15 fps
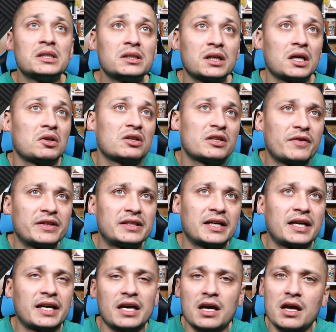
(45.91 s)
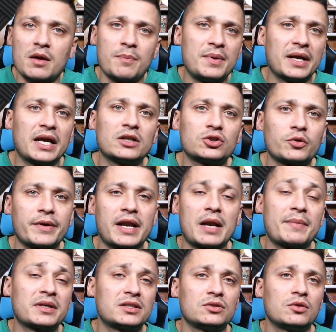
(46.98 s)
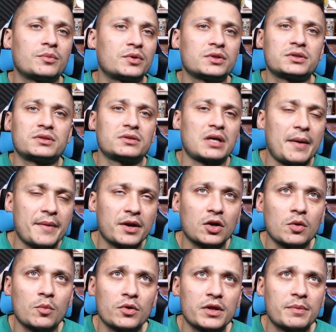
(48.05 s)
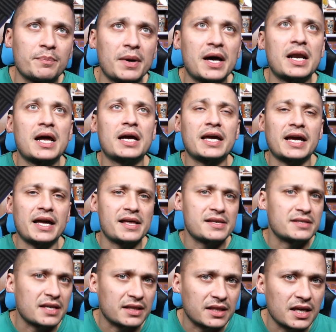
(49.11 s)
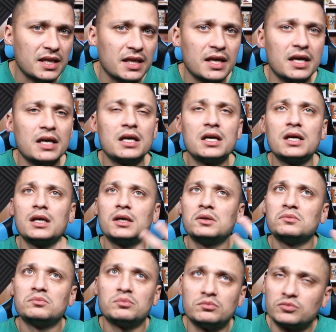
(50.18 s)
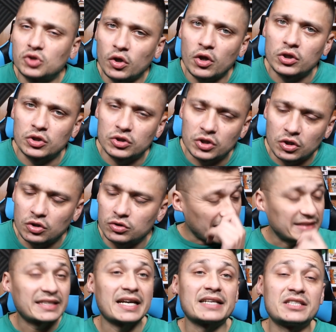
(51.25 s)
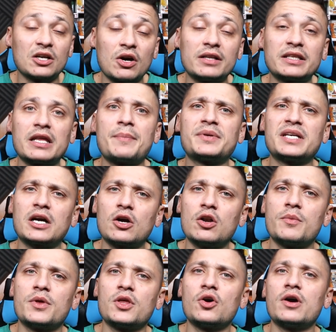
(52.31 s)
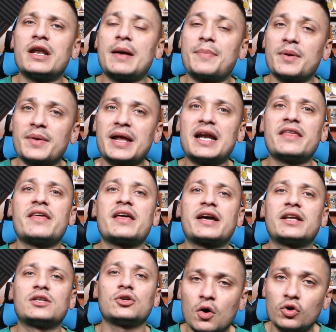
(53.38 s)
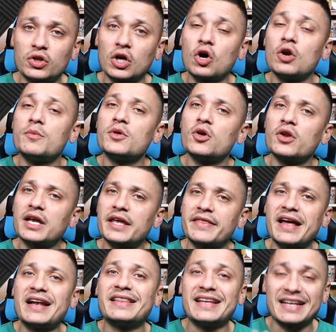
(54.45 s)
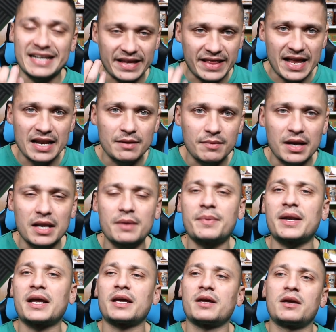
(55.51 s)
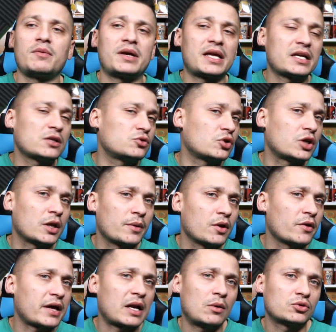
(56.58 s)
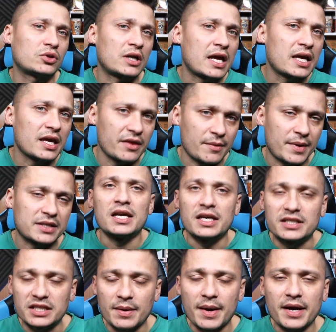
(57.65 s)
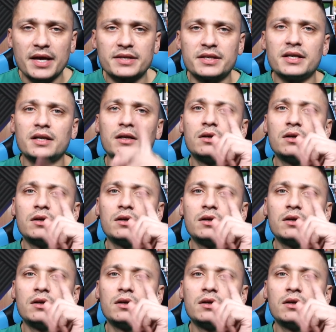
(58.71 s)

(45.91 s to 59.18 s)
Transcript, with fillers: que no hace falta que expliquen sobre el arma, sino pues a ver cómo dispara, qué cadencia tiene, todo eso chicos. Así que chicos, antes de empezar con el vídeo, en la primera línea de descripción os dejo el vídeo original del canal, ¿vale? Para que vayáis a suscribiros, dejar vuestro like y demás. Y sin nada más que decir,